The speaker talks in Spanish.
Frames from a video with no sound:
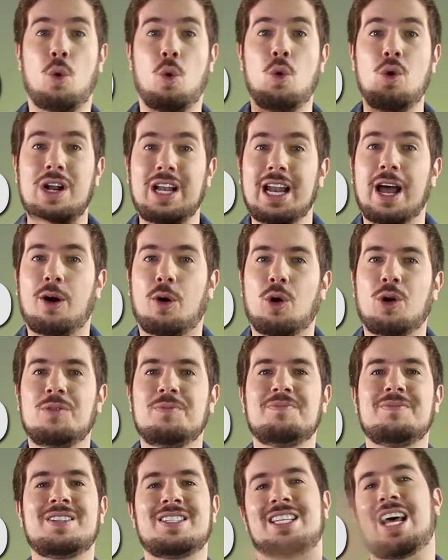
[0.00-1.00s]
Un clavo
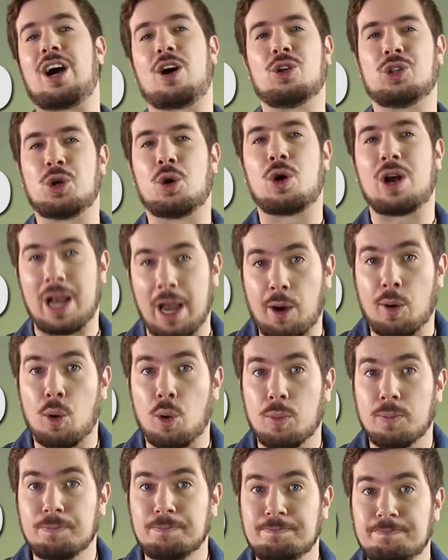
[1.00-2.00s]
saca otro clavo.
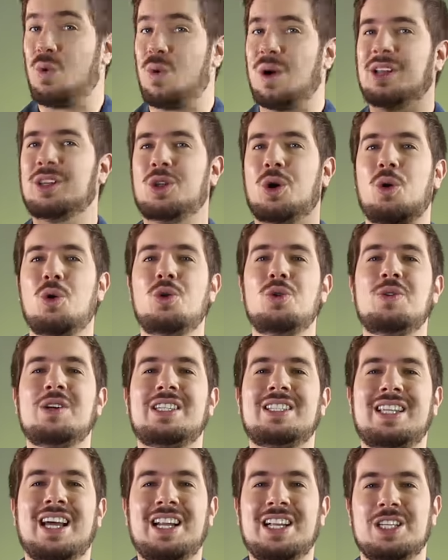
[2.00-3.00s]
Cuando uno
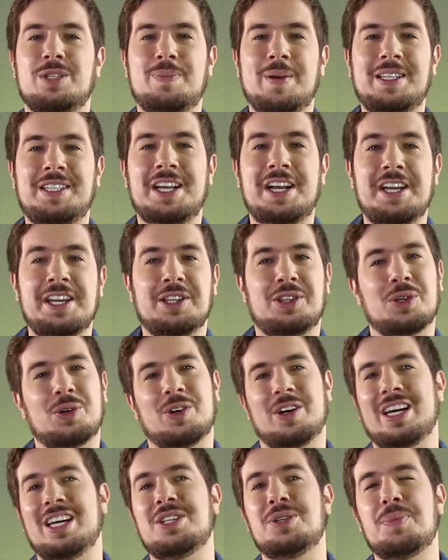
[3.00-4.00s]
está
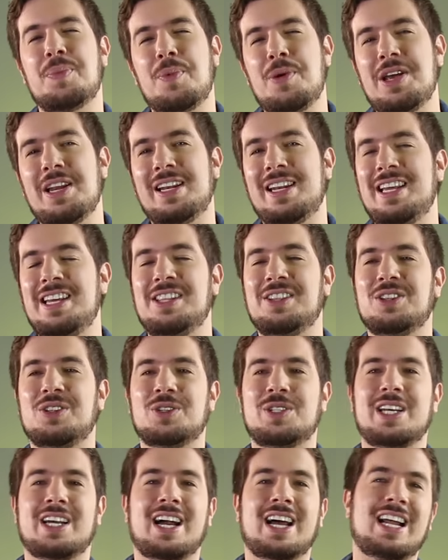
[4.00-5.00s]
despechadito, es muy
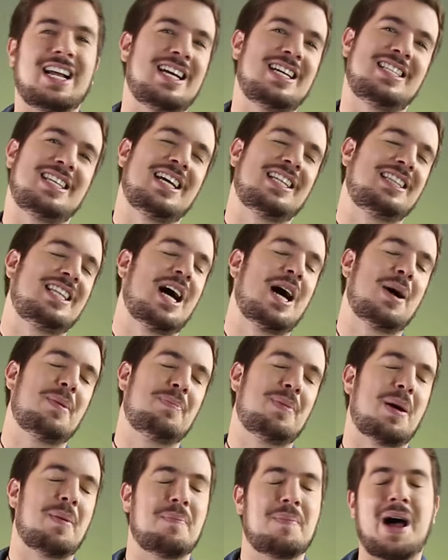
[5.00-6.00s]
lindo llegar a esa
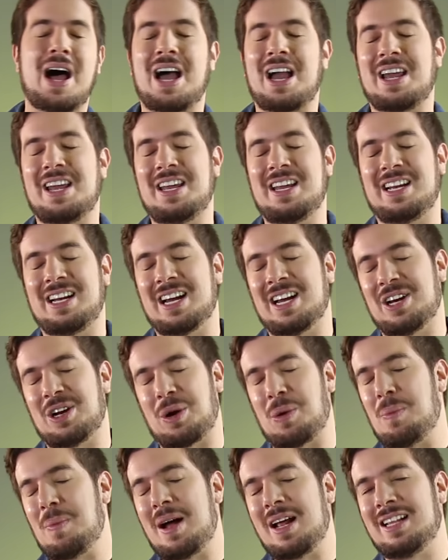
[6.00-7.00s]
etapa mágica y
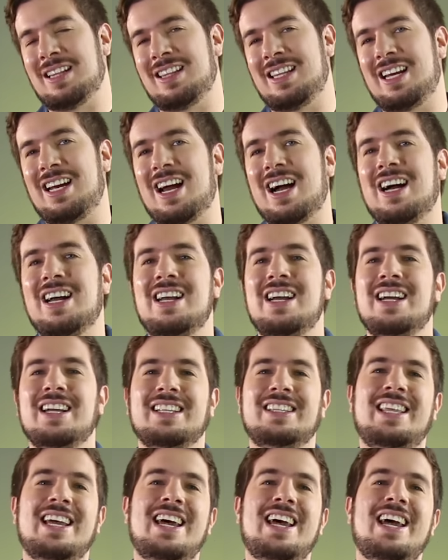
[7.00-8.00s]
romántica
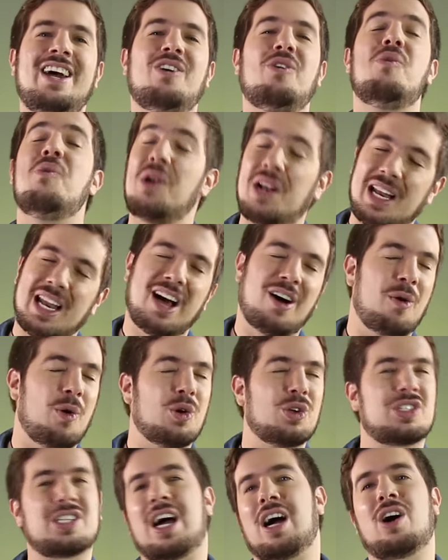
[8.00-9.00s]
de un
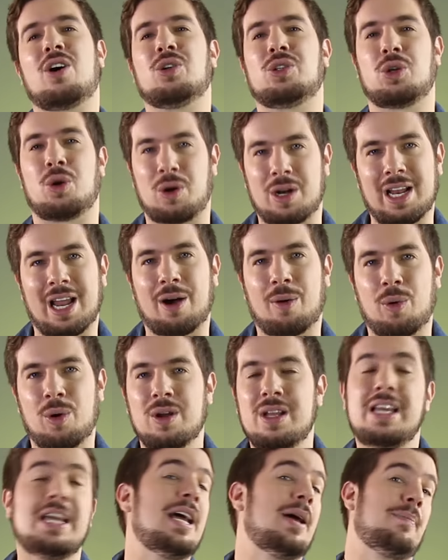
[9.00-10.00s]
clavo saca otro clavo.
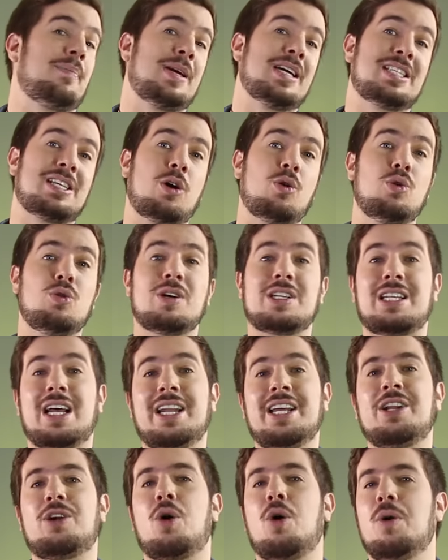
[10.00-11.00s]
Empieza uno a
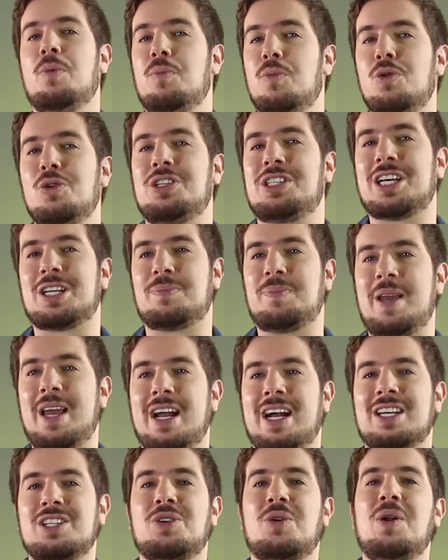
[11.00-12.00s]
salir con muchas
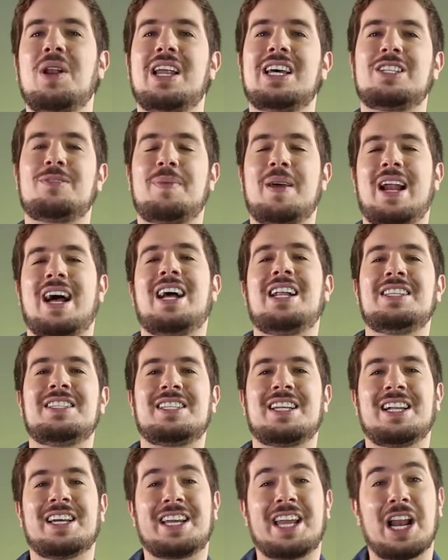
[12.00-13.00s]
viejas con la
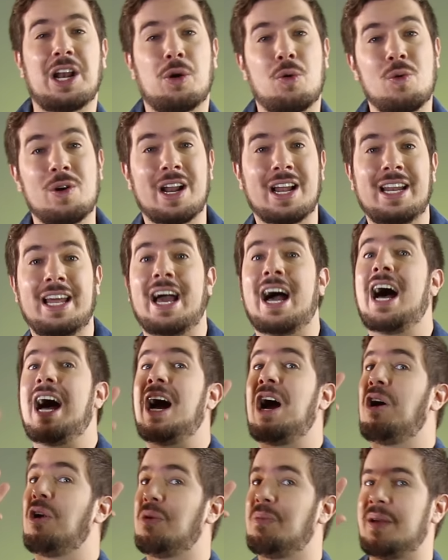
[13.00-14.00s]
esperanza de que alguna le
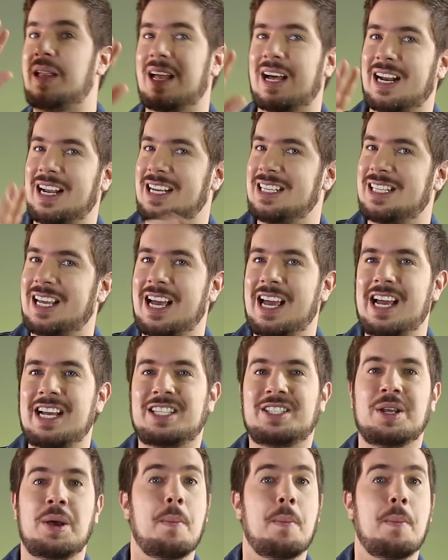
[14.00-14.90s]
haga olvidar a esa ex.